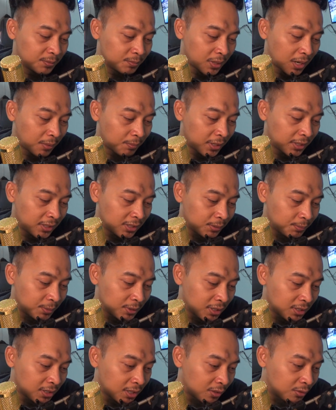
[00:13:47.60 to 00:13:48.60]
berapa ini
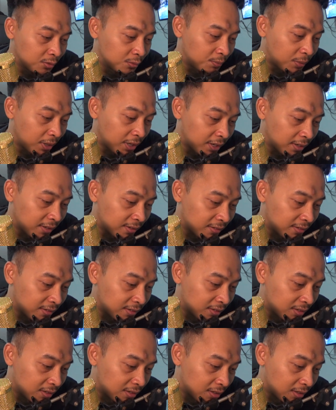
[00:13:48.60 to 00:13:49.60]

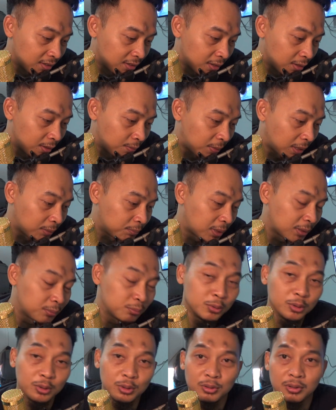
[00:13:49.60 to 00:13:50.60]

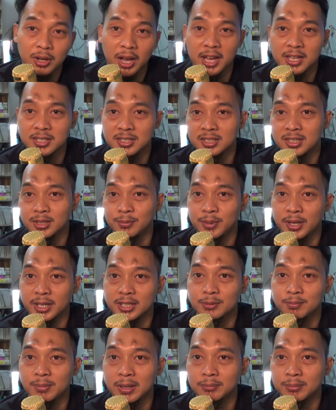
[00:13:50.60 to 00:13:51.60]
440 ICD
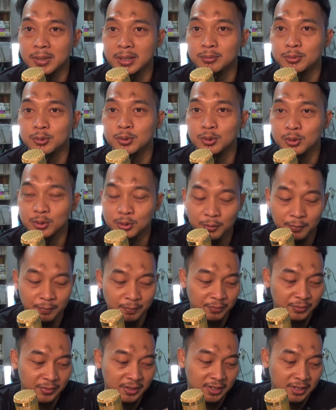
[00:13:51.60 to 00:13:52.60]
PX 440
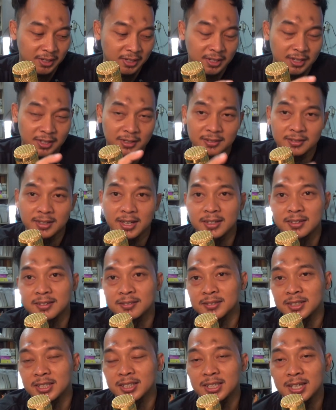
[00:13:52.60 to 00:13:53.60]

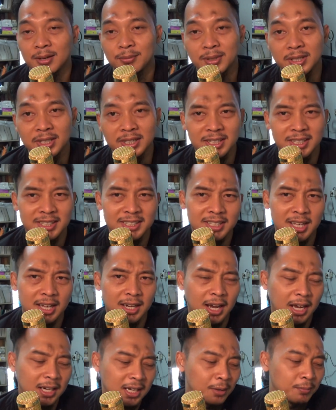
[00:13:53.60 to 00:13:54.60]
dan ketika beli ini dia
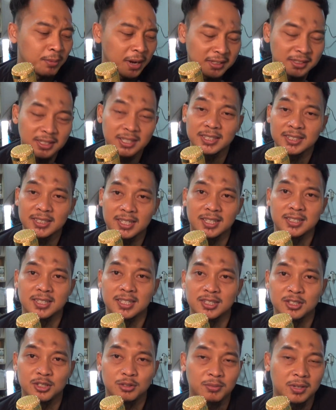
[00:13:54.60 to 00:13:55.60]
nggak ada bundlingnya
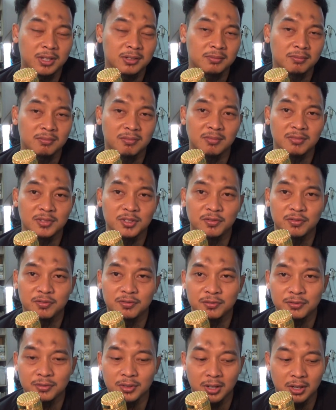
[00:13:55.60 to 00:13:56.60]
jadi cuman
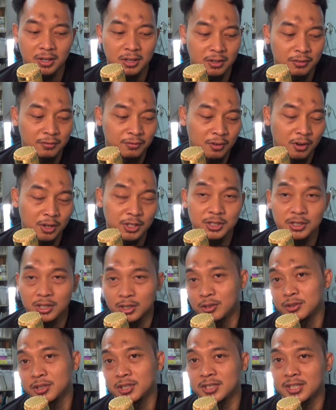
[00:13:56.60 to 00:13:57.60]
uh, voice
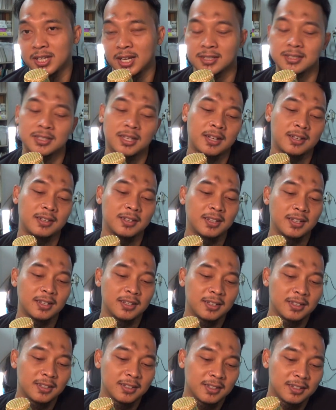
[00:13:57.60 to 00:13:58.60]
recordernya aja
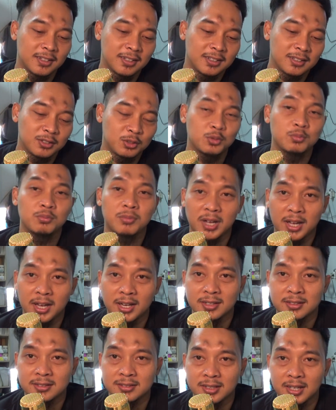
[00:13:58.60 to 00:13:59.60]

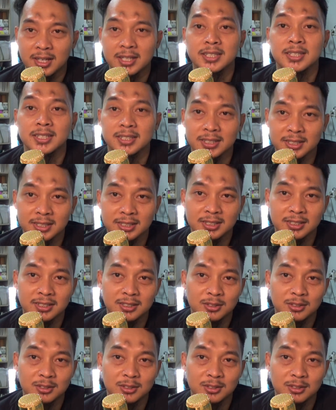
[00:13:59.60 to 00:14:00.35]
cuman saya inget